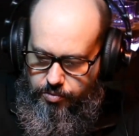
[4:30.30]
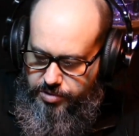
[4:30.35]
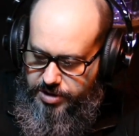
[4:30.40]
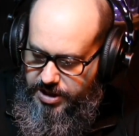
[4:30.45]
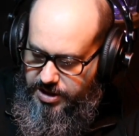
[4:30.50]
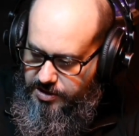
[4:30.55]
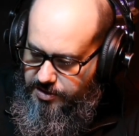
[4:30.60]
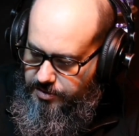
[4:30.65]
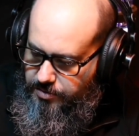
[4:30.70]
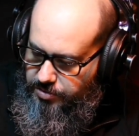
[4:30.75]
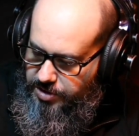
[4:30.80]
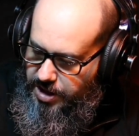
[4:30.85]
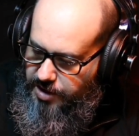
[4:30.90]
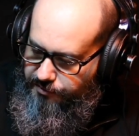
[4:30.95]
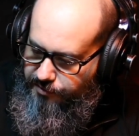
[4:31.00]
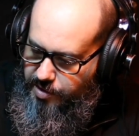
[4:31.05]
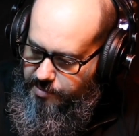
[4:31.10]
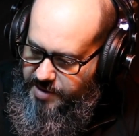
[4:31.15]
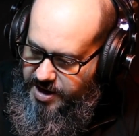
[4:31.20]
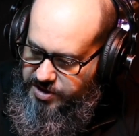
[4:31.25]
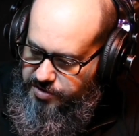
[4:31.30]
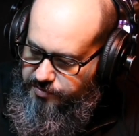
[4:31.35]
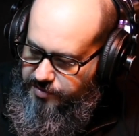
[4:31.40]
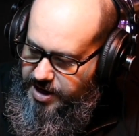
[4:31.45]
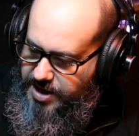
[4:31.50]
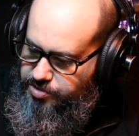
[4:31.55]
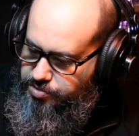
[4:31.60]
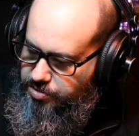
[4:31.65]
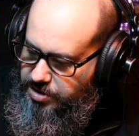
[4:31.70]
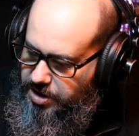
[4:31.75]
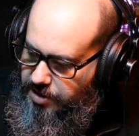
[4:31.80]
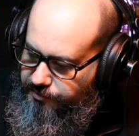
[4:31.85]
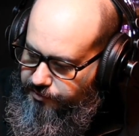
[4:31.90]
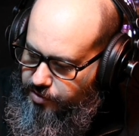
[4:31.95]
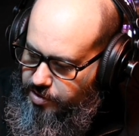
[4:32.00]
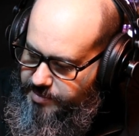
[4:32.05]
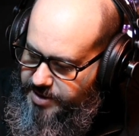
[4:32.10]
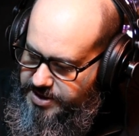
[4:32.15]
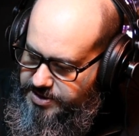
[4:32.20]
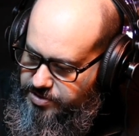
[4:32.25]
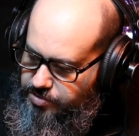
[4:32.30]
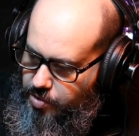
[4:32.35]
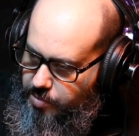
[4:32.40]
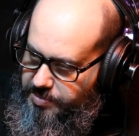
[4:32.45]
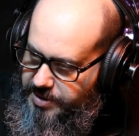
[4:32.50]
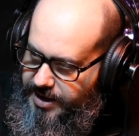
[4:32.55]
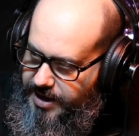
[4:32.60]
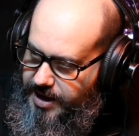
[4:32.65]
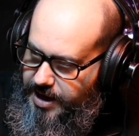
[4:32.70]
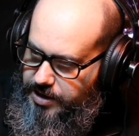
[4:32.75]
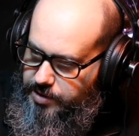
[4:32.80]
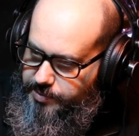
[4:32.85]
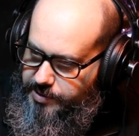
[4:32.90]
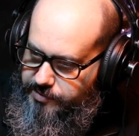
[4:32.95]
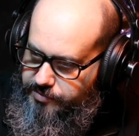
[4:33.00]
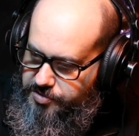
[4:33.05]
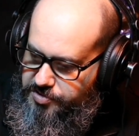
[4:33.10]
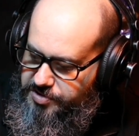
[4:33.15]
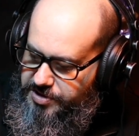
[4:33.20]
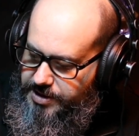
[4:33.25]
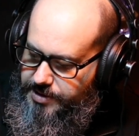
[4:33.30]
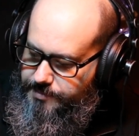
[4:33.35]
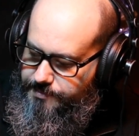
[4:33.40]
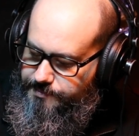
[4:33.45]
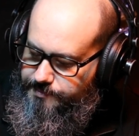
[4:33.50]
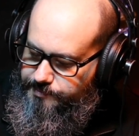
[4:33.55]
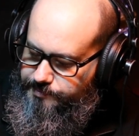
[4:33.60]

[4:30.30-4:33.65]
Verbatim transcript: O que, que, o que, que foi mais fácil e o que, que foi mais complicado para você, hein?